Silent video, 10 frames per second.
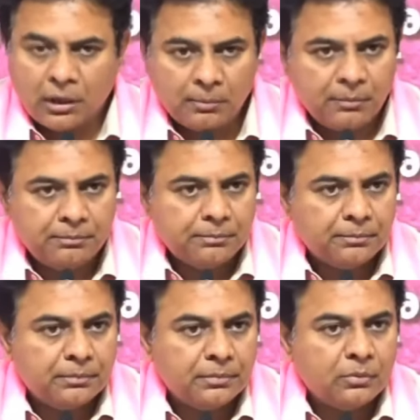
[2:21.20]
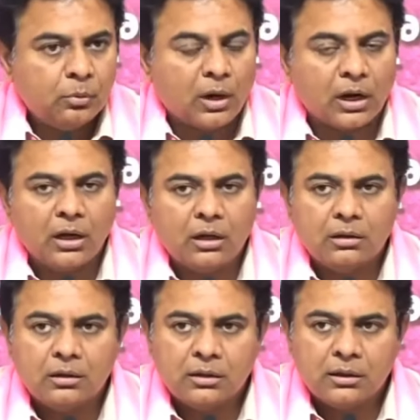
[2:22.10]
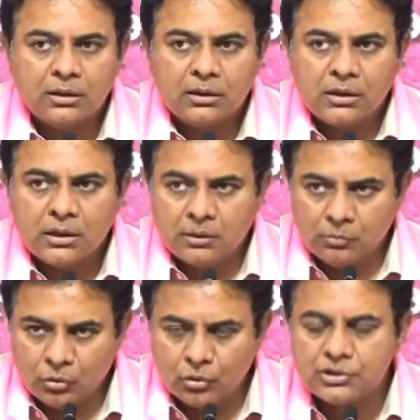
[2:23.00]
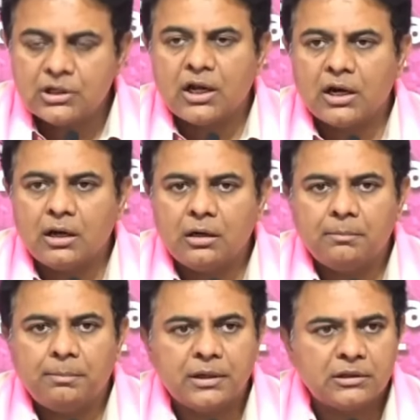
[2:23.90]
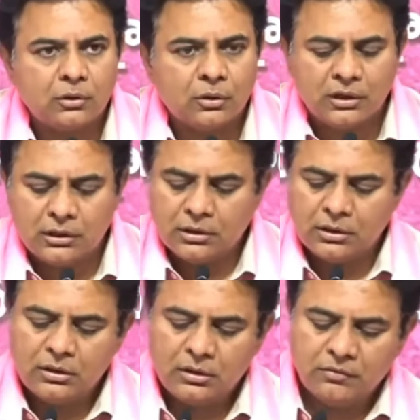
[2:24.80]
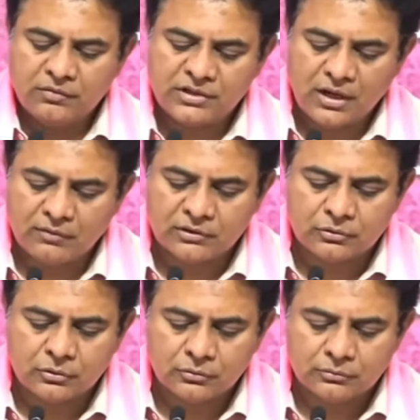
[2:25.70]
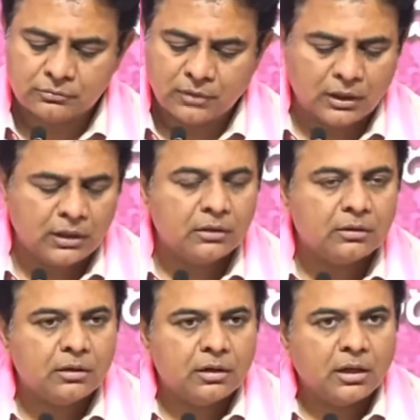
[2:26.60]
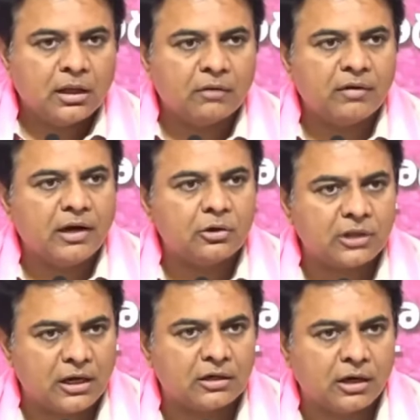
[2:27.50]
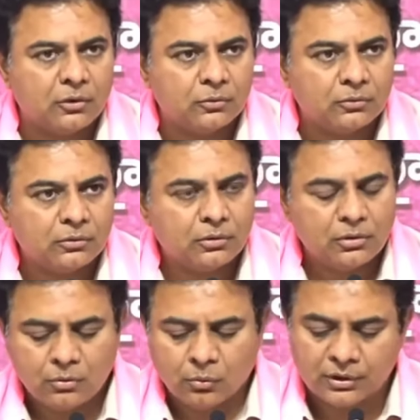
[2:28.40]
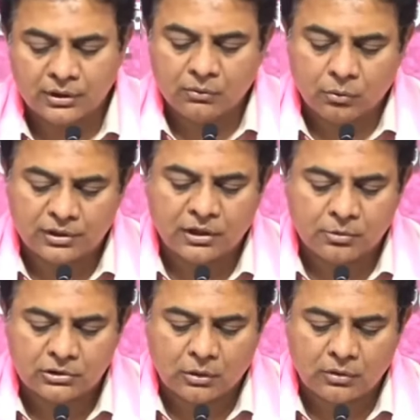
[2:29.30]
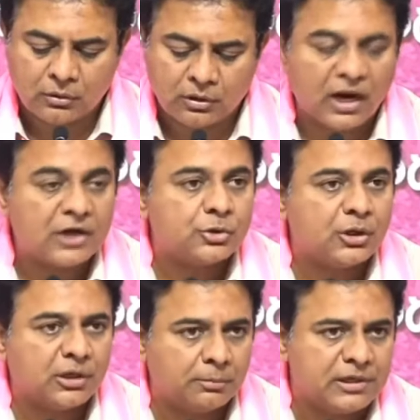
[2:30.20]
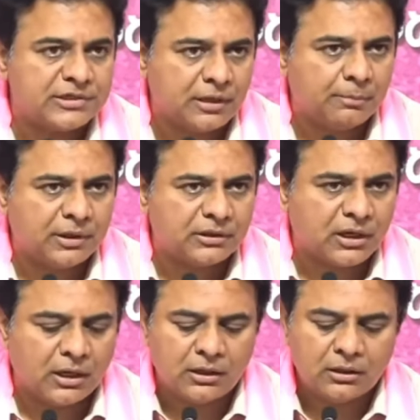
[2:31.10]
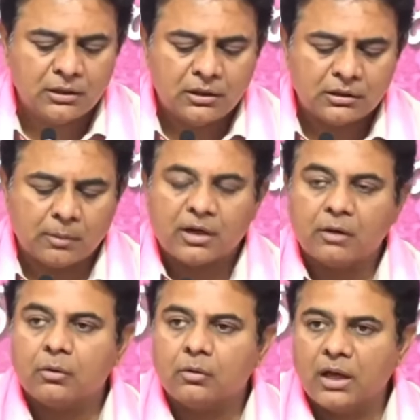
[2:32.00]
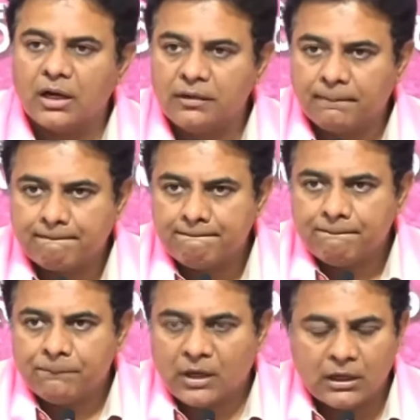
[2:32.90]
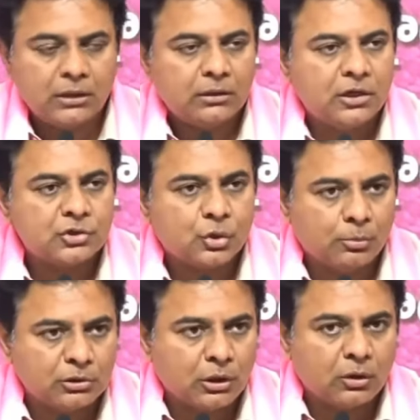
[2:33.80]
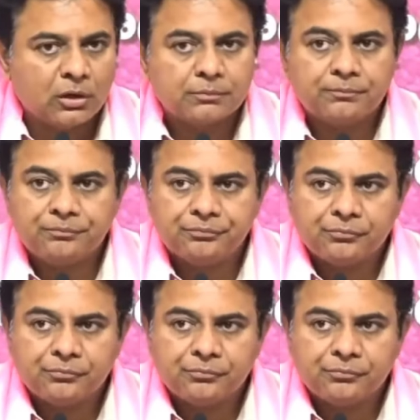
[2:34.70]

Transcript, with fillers: ఖమ్మం వరంగల్ ఈ మూడు జిల్లాల పరిధిలోని విద్యావంతులు మరి ఇరవై ఏడు తారీఖు నాడు ఓటి ఓటైపోతా ఉన్నారు గ్రాడ్యుయేట్ ఎమ్మెల్సీ అభ్యర్థిగా తమకు ఎవరు ఉండాలి అని ఎంచుకోబోతా ఉన్నారు